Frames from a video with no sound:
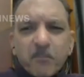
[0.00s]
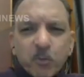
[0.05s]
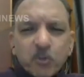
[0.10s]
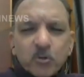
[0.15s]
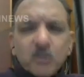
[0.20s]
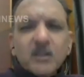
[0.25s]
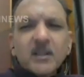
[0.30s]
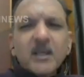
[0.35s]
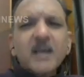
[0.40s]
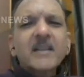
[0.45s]

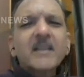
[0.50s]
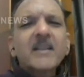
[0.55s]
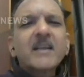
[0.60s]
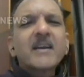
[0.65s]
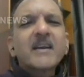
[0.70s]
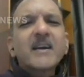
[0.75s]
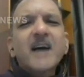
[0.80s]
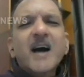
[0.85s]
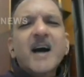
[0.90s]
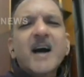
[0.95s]
பொது
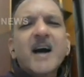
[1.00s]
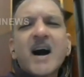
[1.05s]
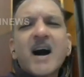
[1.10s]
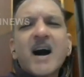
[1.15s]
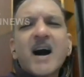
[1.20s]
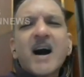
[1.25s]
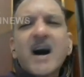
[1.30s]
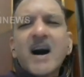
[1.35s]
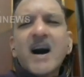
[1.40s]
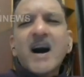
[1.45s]
தேர்தலுக்கு
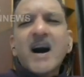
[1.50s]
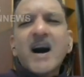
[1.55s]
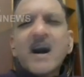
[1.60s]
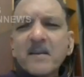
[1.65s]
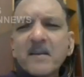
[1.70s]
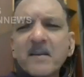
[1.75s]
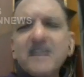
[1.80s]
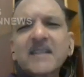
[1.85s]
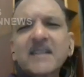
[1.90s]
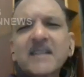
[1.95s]
ஆறு
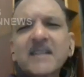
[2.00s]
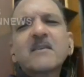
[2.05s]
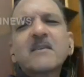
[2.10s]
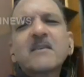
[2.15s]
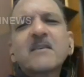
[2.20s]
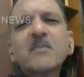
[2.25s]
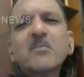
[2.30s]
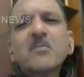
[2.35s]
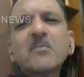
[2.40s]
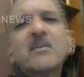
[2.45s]
மாதத்துக்கு முன்பு
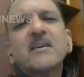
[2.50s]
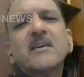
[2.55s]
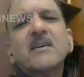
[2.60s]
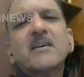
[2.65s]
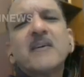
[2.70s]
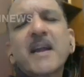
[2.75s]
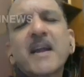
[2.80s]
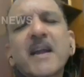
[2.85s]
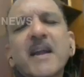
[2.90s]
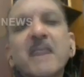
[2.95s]
நடை
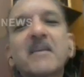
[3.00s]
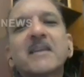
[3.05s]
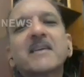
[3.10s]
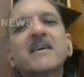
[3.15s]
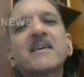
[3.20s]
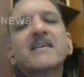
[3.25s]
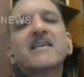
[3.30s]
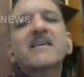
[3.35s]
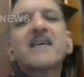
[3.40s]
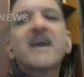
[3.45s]
ஐந்து
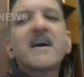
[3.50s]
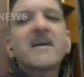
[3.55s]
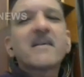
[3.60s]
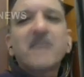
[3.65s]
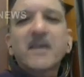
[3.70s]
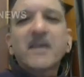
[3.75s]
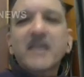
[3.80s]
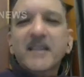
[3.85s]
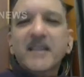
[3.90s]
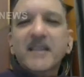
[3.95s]
மாதங்களுக்கு
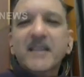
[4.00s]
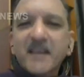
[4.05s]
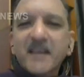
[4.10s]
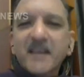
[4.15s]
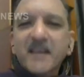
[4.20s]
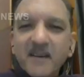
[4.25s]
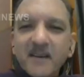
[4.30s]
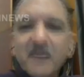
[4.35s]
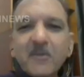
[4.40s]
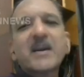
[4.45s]
ஆறு மாதங்களுக்கு
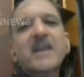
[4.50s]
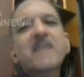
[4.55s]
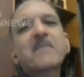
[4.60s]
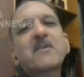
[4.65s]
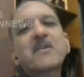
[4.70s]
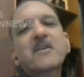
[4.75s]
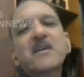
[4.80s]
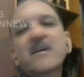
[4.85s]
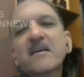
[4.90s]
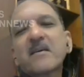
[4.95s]
முன்பு
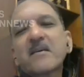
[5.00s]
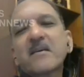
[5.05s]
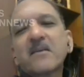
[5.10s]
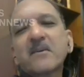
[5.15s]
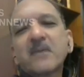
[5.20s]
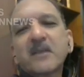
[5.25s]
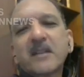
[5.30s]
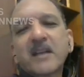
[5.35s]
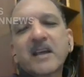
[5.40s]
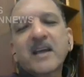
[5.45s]
நடைபெற்ற
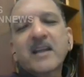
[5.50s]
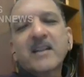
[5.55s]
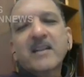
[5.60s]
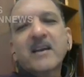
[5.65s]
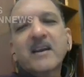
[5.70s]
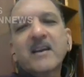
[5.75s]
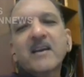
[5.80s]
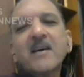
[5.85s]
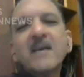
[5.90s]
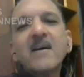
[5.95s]
ஒரு
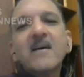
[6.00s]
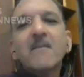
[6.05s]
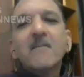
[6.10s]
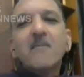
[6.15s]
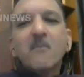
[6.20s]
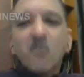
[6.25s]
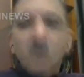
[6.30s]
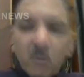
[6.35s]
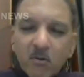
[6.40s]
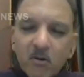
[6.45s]
தேர்தல்
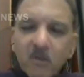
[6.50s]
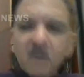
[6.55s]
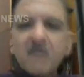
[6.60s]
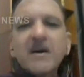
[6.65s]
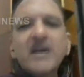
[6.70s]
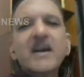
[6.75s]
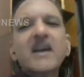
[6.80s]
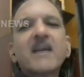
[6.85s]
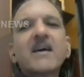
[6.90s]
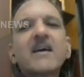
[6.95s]
மூன்று
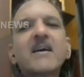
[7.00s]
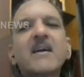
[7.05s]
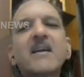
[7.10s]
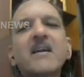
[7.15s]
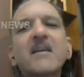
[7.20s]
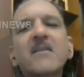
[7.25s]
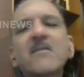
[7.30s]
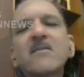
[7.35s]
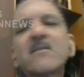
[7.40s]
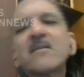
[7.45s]

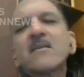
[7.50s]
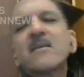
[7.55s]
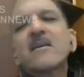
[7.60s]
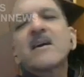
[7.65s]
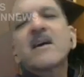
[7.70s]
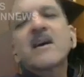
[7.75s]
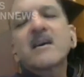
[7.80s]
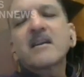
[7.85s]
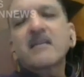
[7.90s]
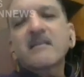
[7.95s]
மாநிலங்களிலும்
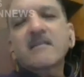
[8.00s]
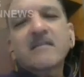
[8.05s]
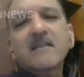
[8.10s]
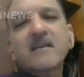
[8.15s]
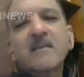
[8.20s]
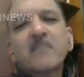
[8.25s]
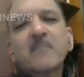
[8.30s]
காங்கிரஸ்